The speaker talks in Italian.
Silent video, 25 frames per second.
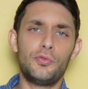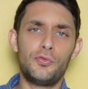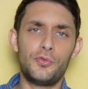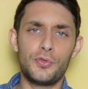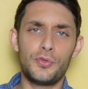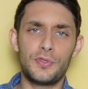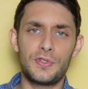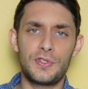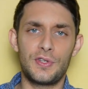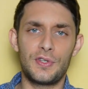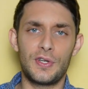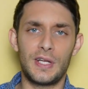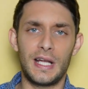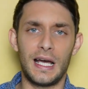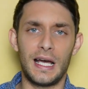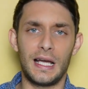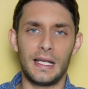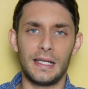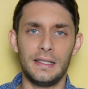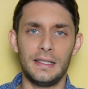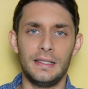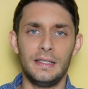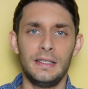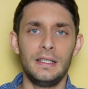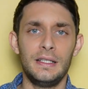
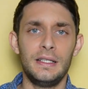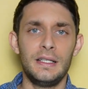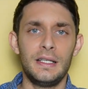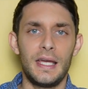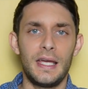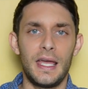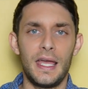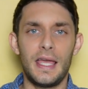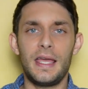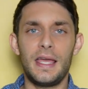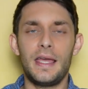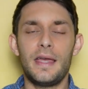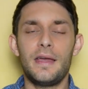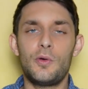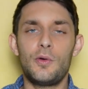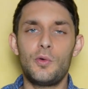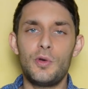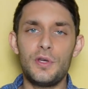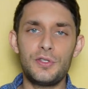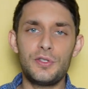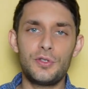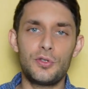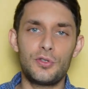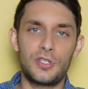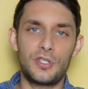funzionale e
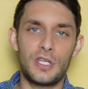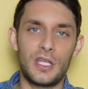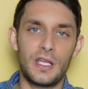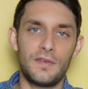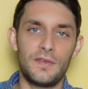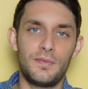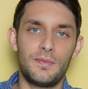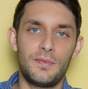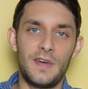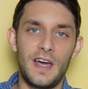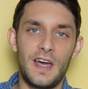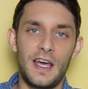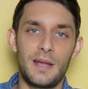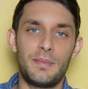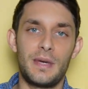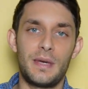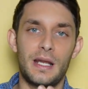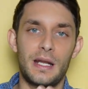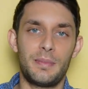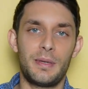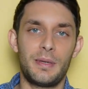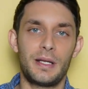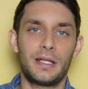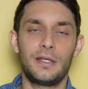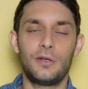questo si
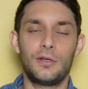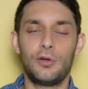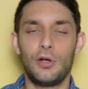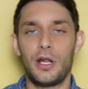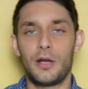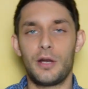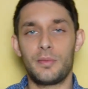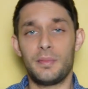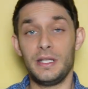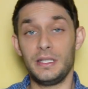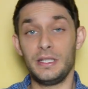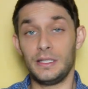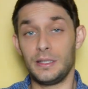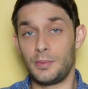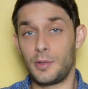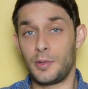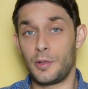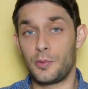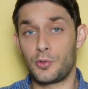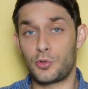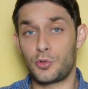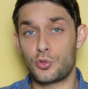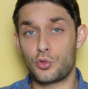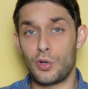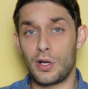riverbera particolarmente
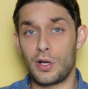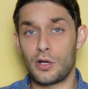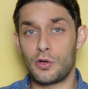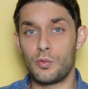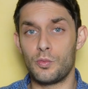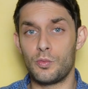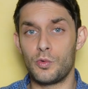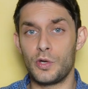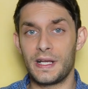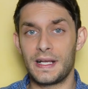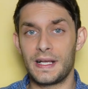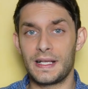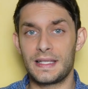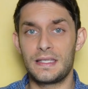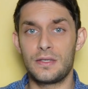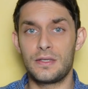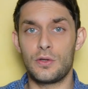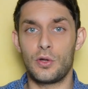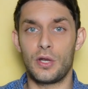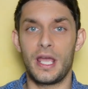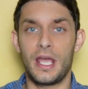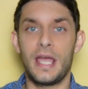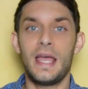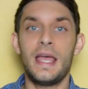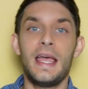proprio sulla
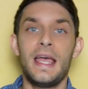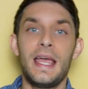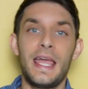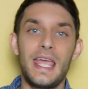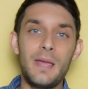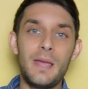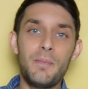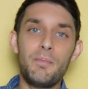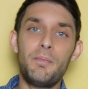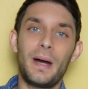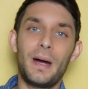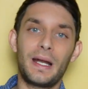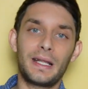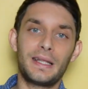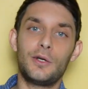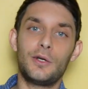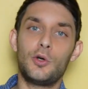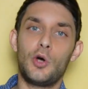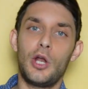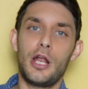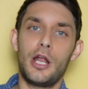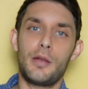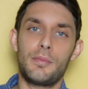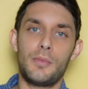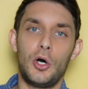comunicazione, in
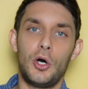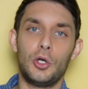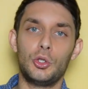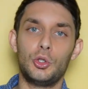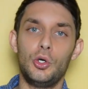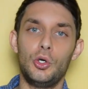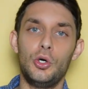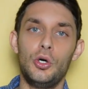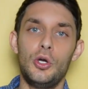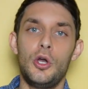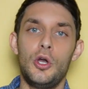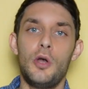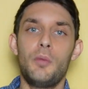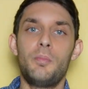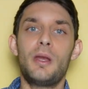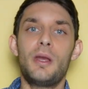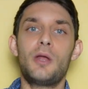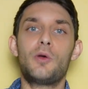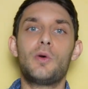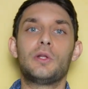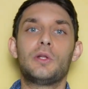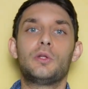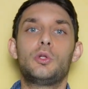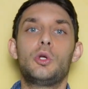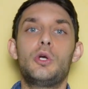particolar modo per
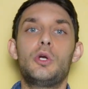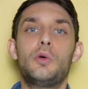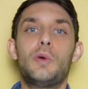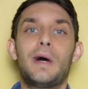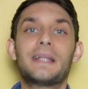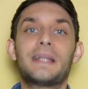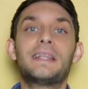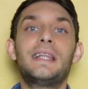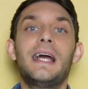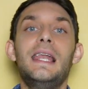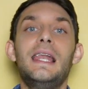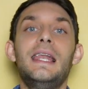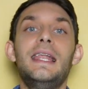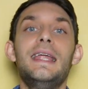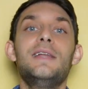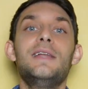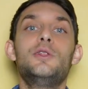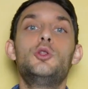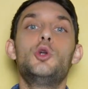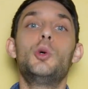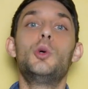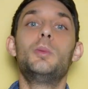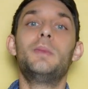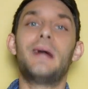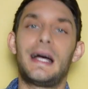quanto riguarda le
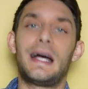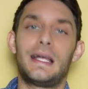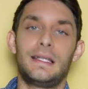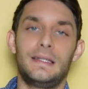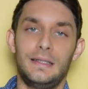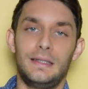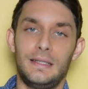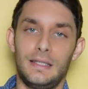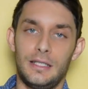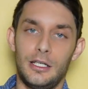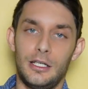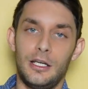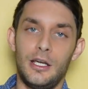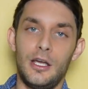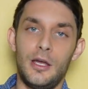domande,